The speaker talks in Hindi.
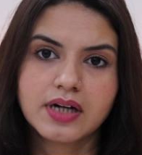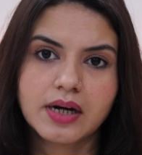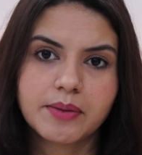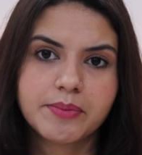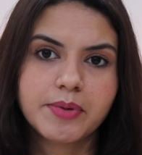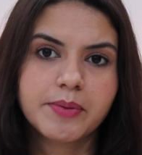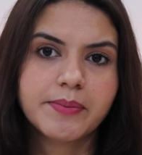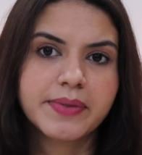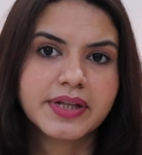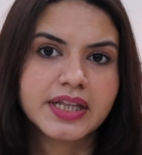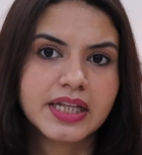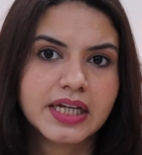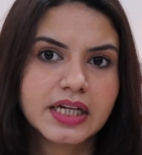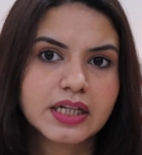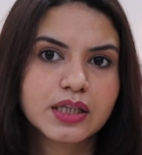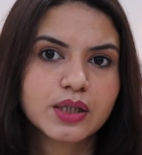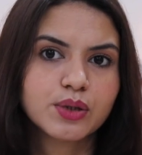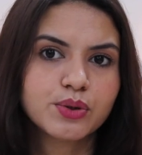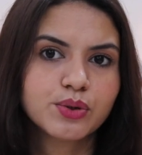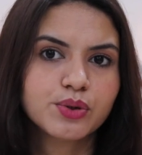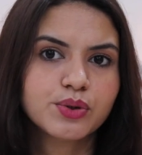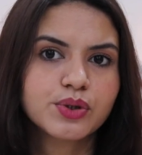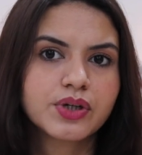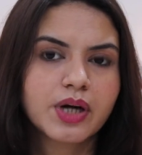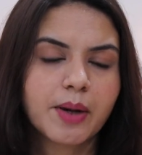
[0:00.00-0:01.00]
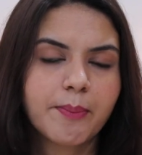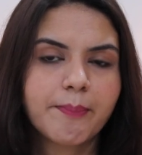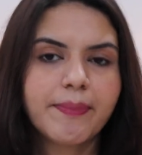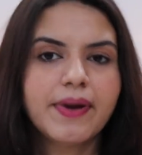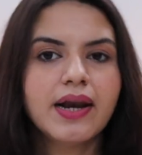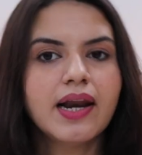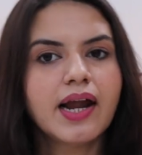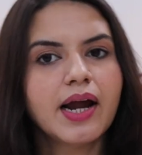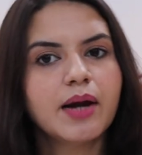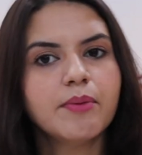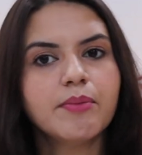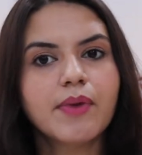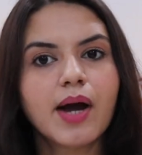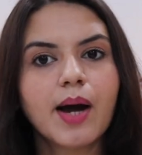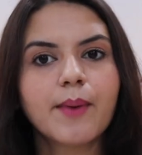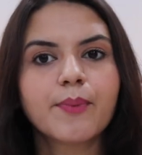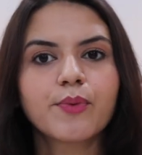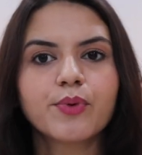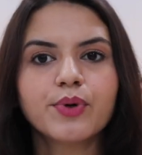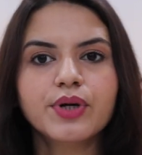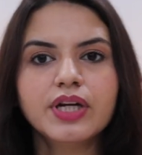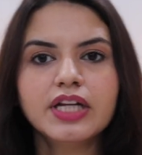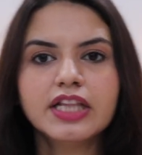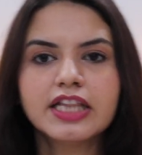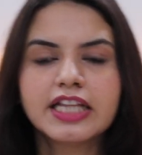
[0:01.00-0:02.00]
अभी मैं देखती हूँ तो ट्रिपल नाइन में
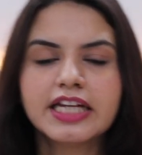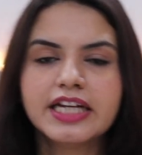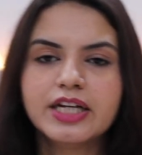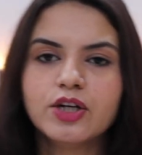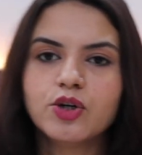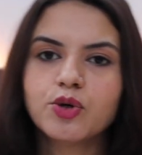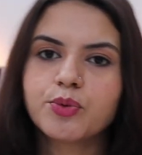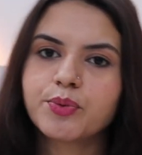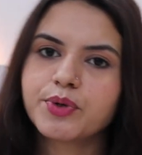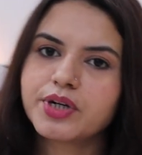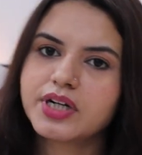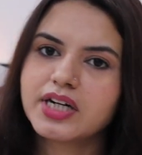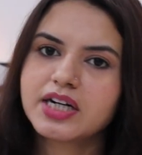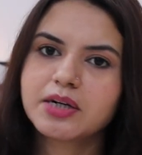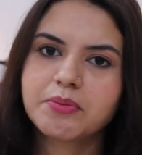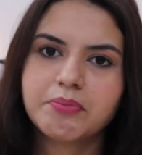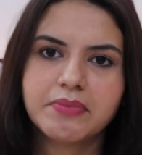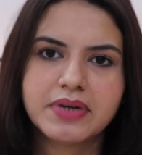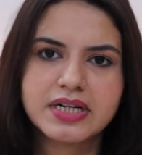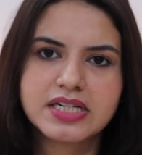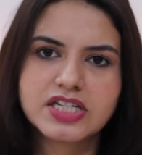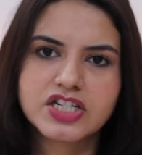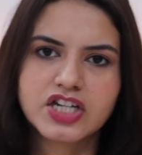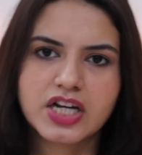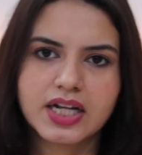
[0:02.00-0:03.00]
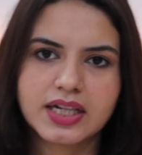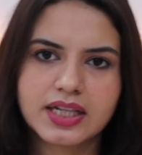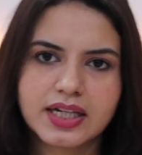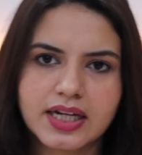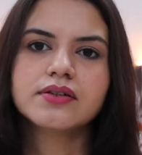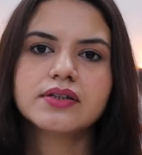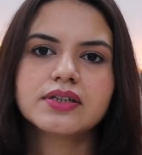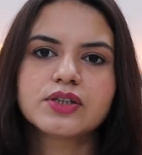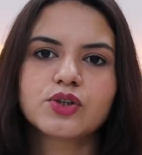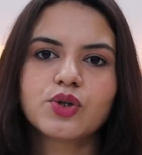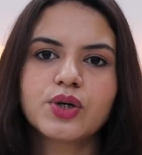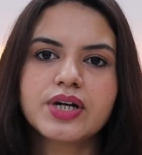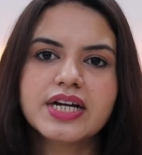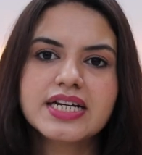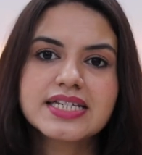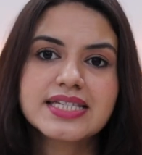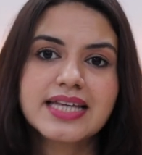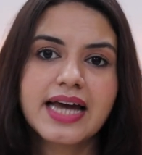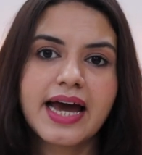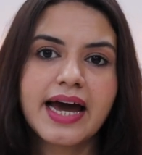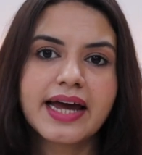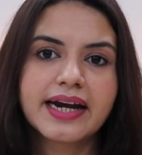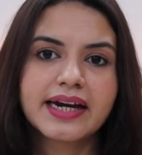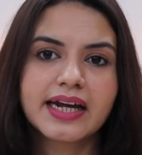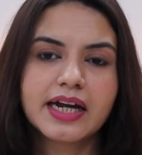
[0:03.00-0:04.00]
आपको ये तीनों प्रोडक्ट मिल जाते हैं तो इस
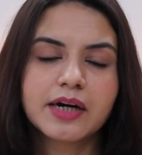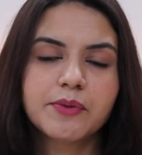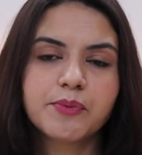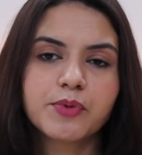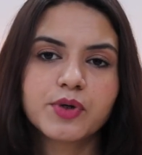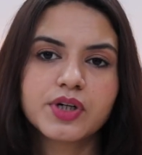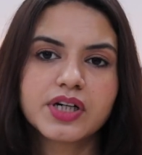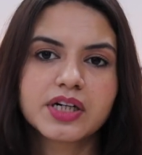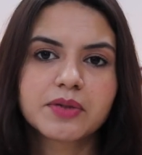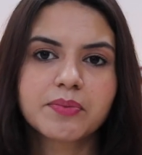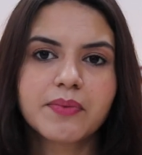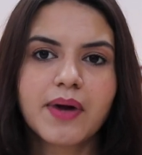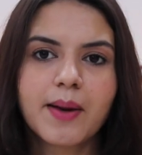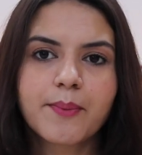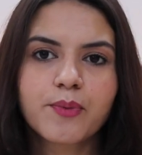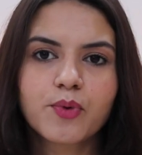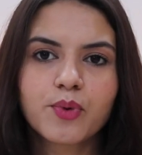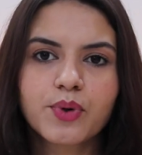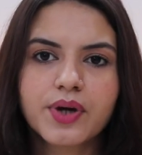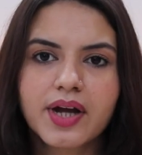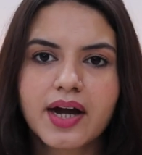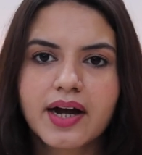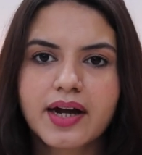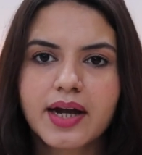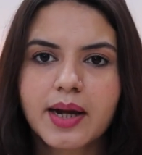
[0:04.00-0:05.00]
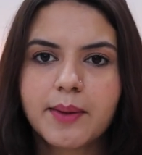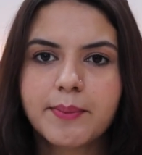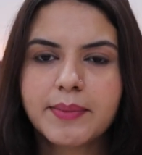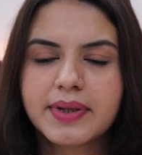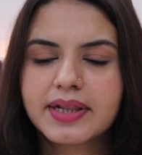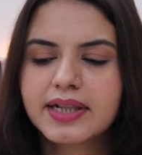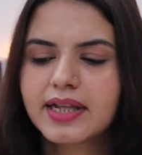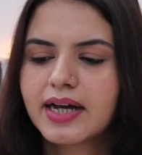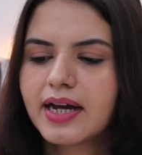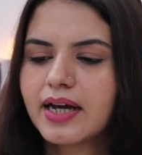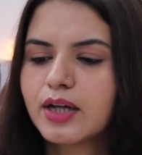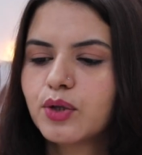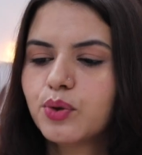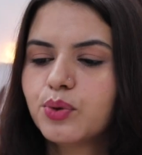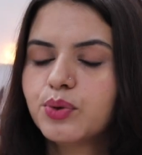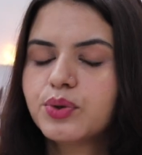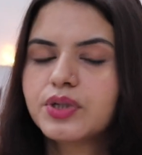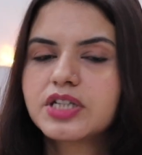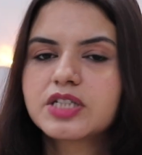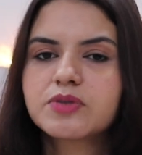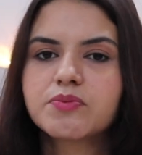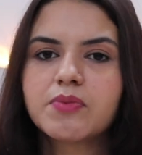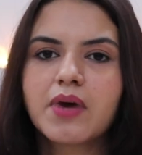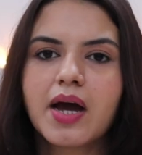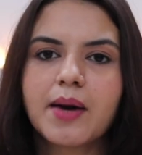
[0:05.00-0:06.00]
हेयर केयर प्रोडक्ट में आपको क्या क्या मिलता है तो
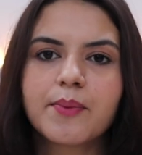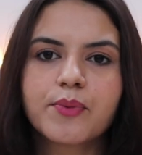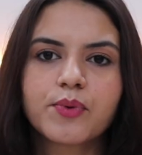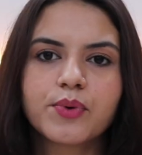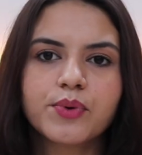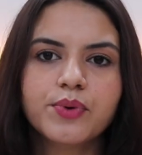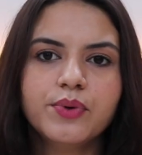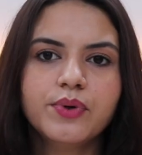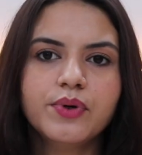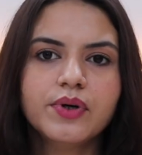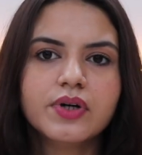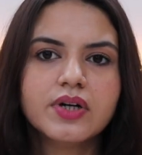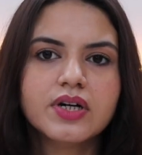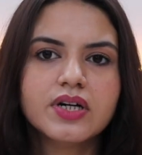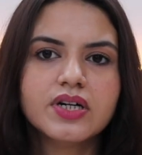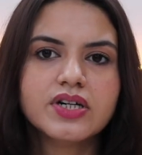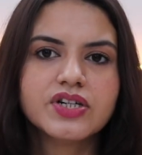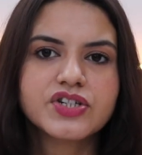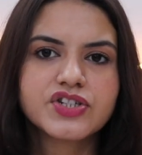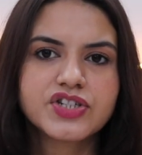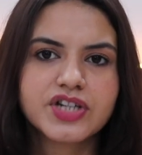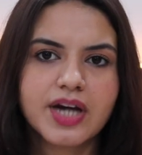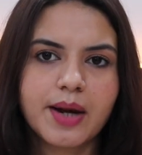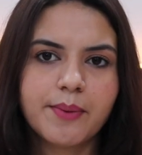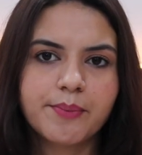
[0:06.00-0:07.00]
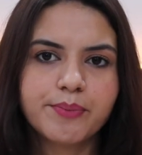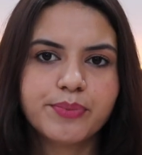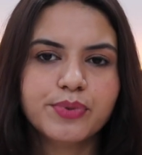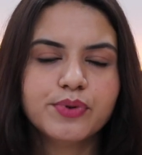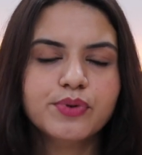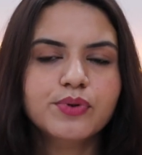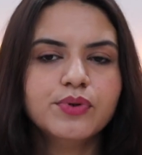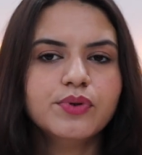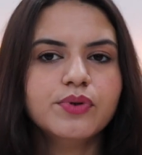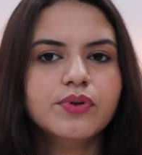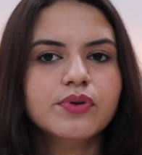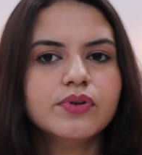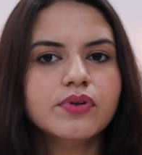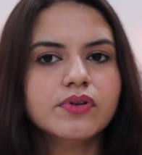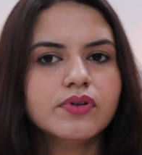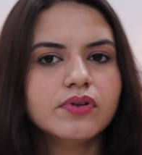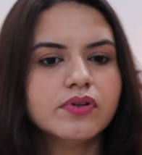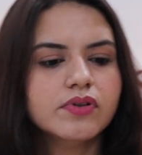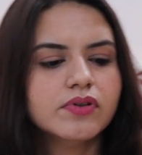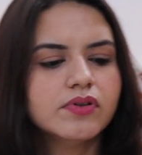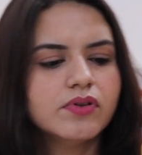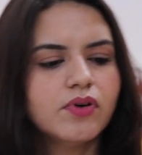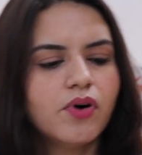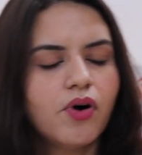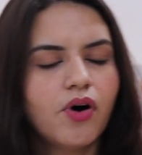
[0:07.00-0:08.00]
इसमें आपको शैम्पू
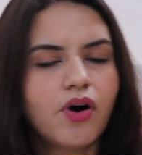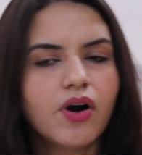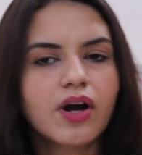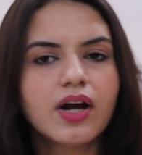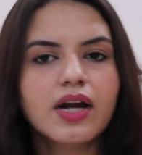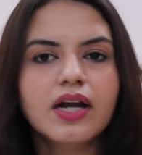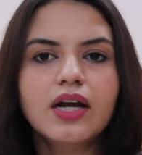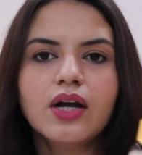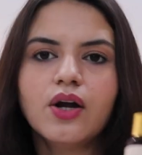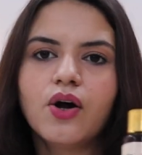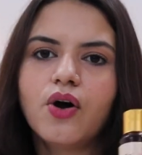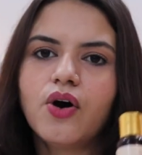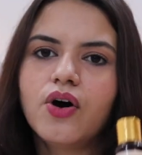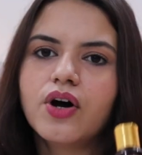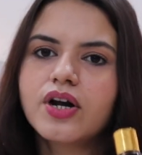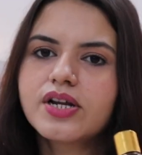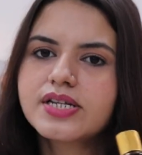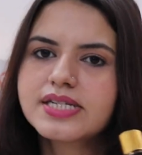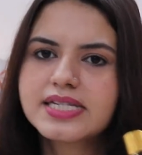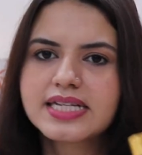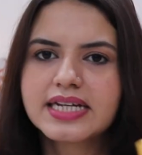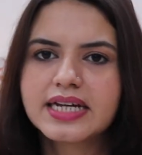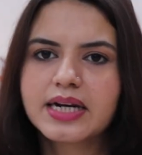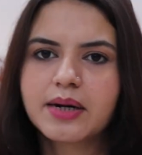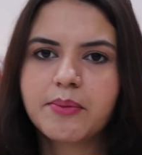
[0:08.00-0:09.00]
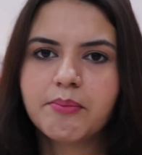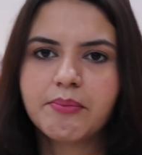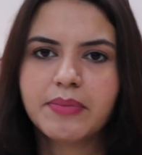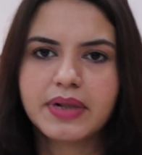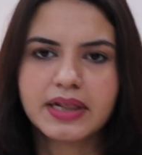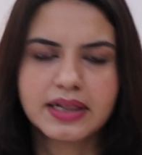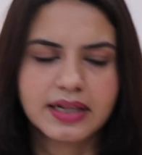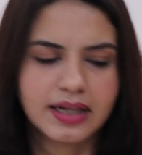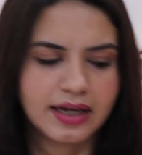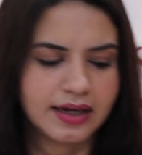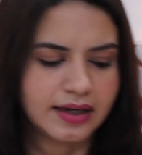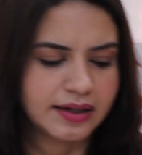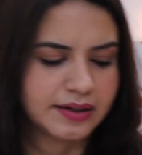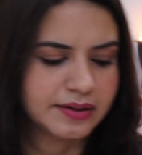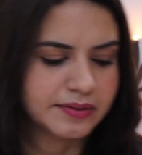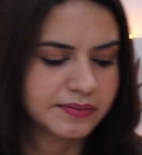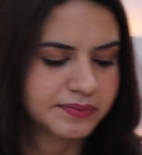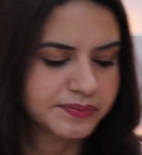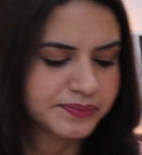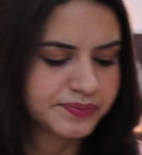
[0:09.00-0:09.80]
ऑयल और सीरम मिलता है